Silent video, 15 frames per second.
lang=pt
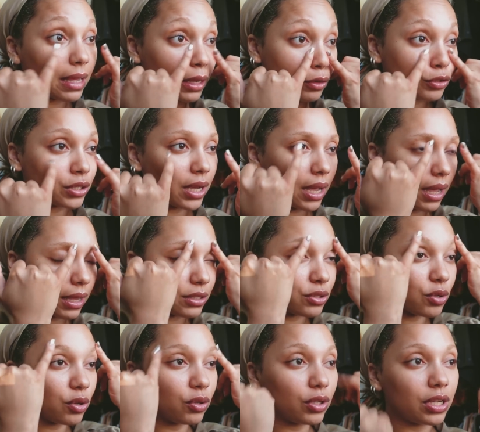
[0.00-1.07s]
Eu já
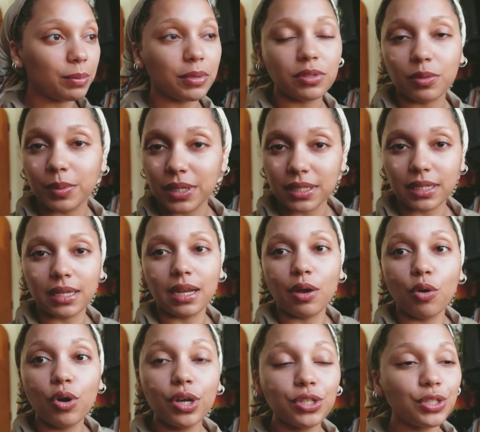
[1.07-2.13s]
descolori minha sobrancelha
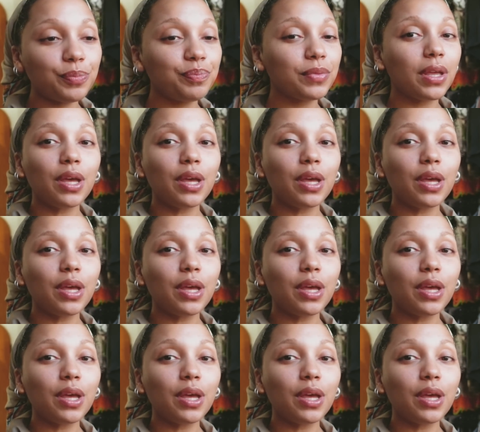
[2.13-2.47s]
hoje.